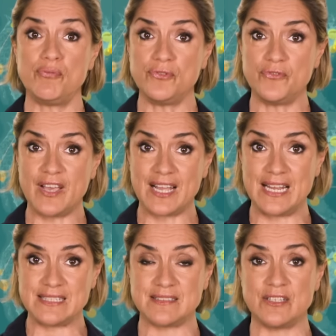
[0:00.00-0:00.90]
die sich
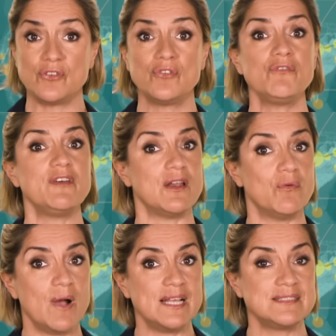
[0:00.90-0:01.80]
mehr am Osten
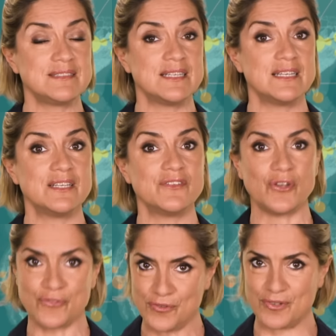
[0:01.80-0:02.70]
als am Westen
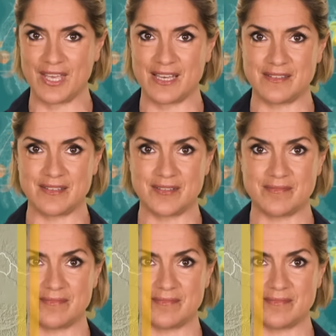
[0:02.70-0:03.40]
orientieren.